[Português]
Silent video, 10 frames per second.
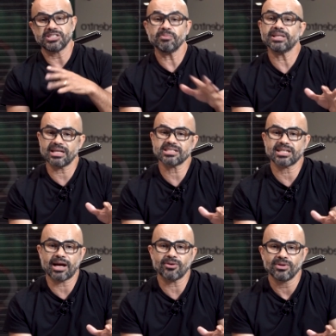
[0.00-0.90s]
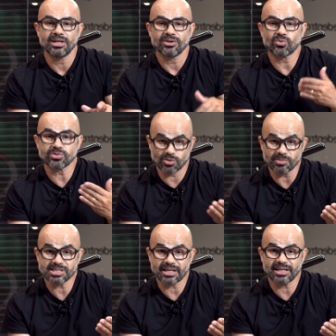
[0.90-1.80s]
De maneira geral,
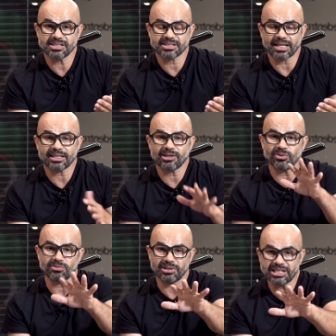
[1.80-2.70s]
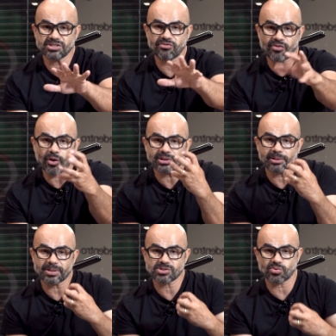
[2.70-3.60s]
costuma-se acreditar que quando o cliente volta
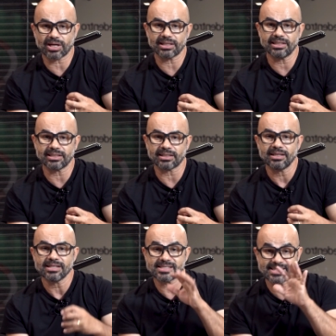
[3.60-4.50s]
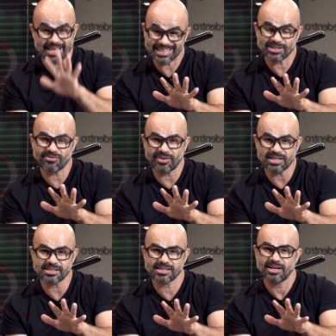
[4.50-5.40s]
para sua cadeira sete
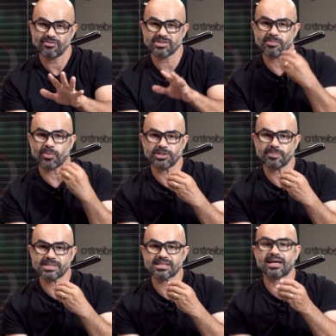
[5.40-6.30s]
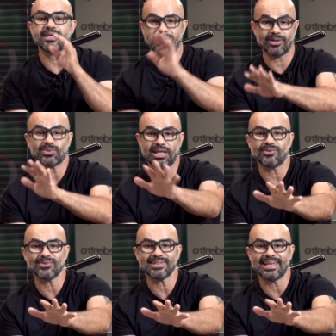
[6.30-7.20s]
vezes, você pode pensar: eu
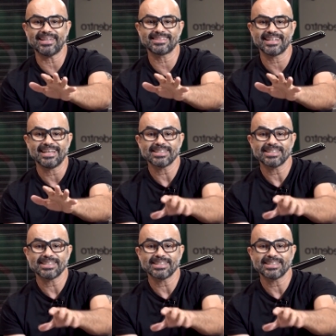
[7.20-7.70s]
tenho um cliente.